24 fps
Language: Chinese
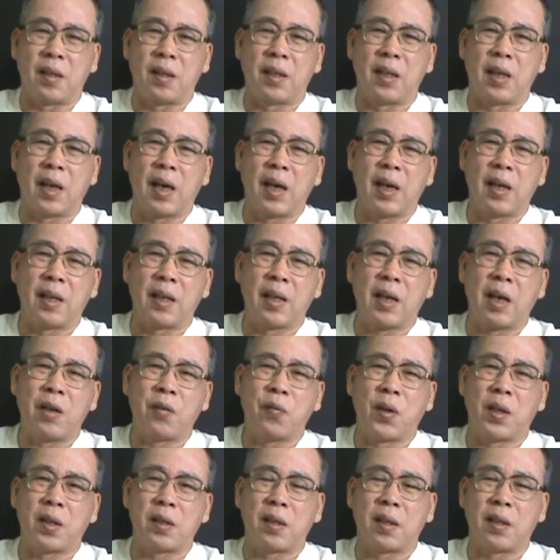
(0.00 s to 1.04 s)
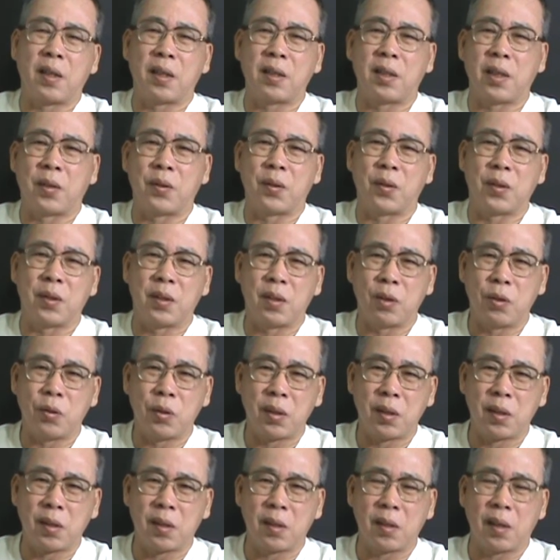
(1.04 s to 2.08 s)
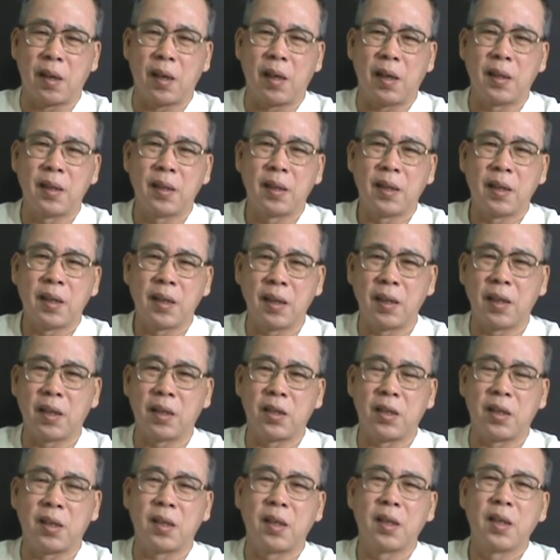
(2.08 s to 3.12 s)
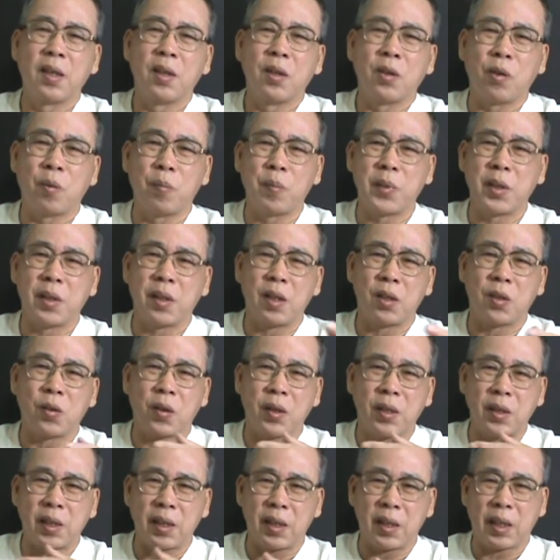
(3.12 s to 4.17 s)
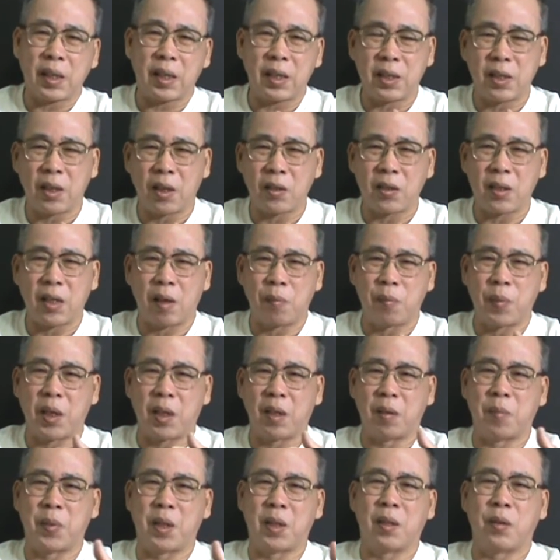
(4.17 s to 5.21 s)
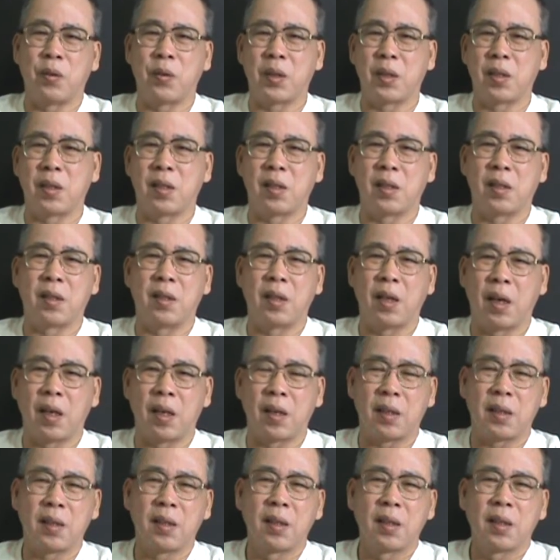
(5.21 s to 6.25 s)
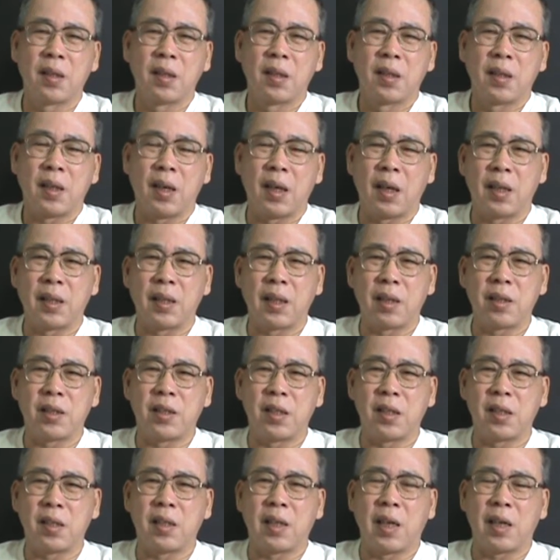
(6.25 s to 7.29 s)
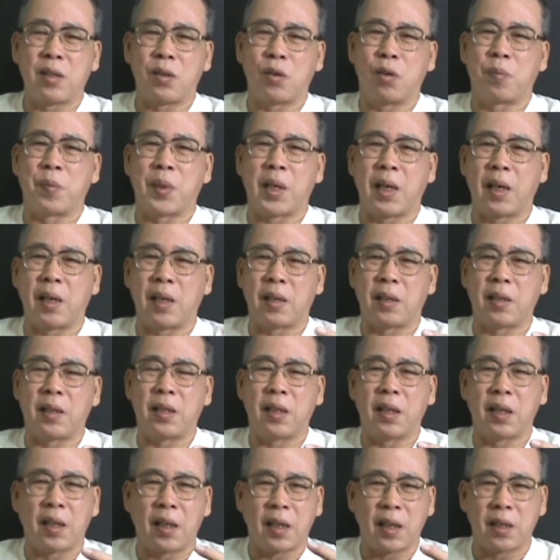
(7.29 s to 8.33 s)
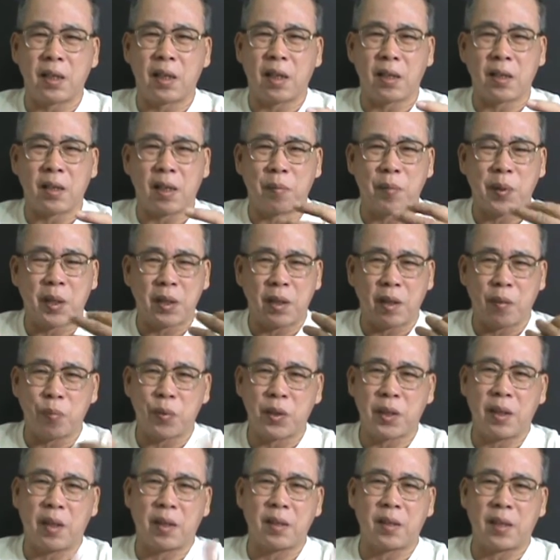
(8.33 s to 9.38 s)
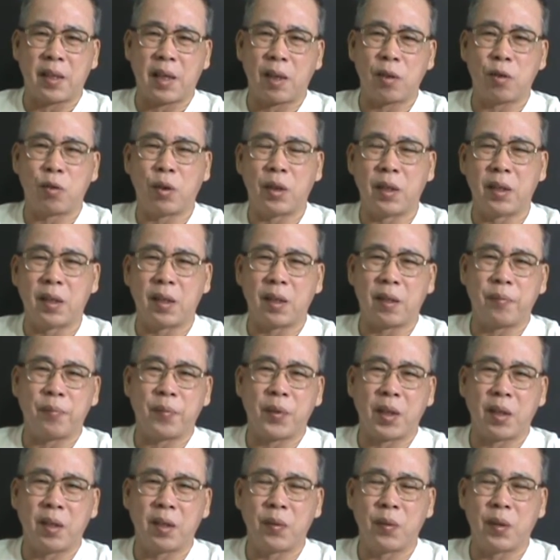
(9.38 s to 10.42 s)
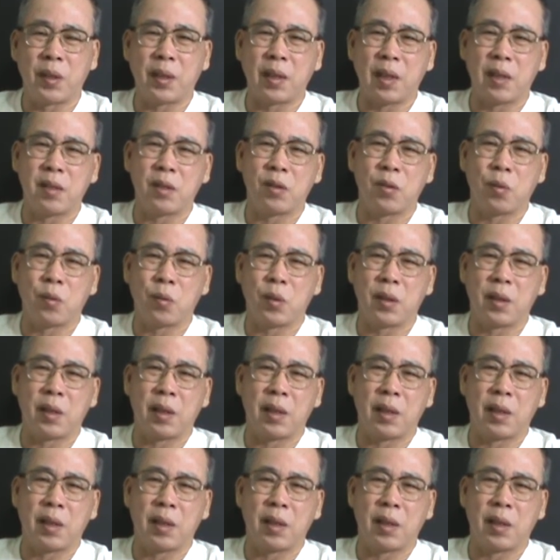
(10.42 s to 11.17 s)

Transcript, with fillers: 两岸开放的时候，他早就已经去世了啊，很可惜。我们只能从以前的黑胶唱片里面略知一二，啊，那即使当时我们看了听了黑胶唱片，也不知道是他吹的，因为当时中国